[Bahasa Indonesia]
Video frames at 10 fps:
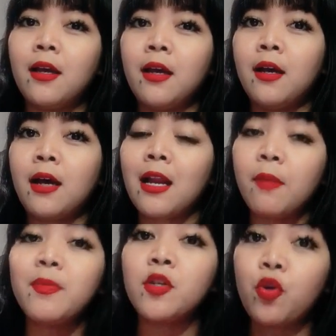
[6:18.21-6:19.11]
Uh,
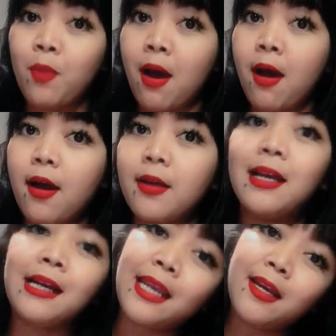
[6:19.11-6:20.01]
kalian bisa coba
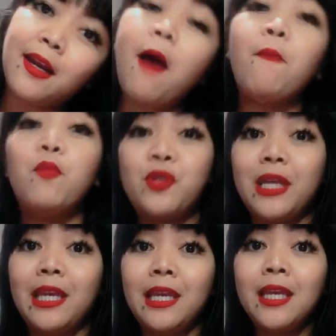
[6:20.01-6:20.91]
dengerin
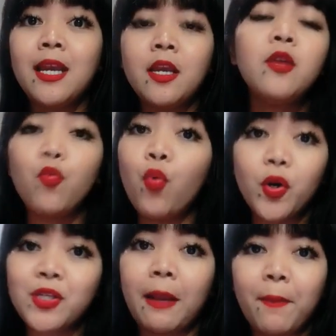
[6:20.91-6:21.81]
musik ini dan ini
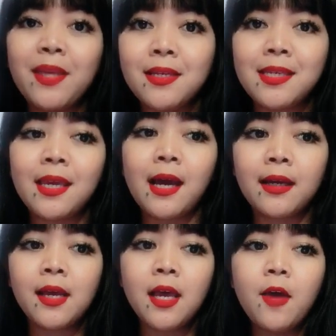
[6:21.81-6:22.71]
works like magic sih
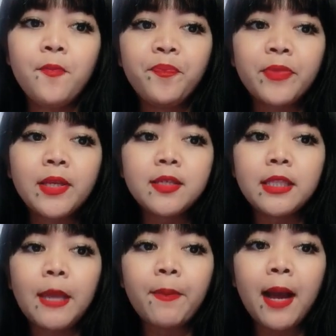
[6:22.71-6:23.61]
karena
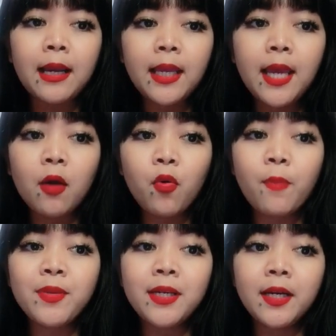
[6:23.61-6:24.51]
setiap kali aku
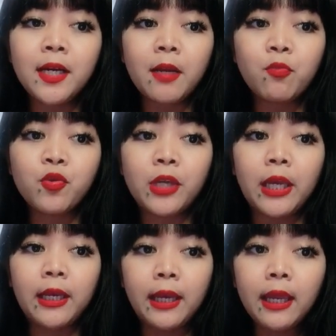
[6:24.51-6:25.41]
habis ngedengerin musik
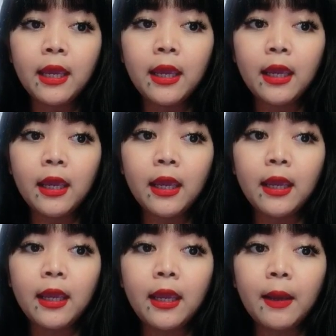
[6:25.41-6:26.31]
ini
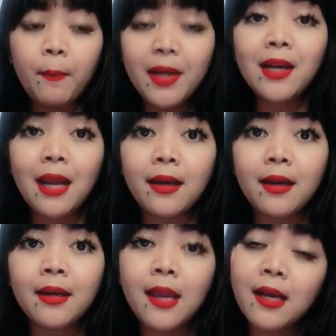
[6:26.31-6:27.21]
beneran
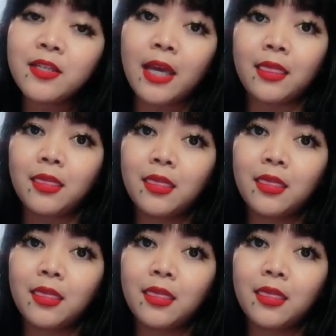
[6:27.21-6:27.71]
dia ngechat.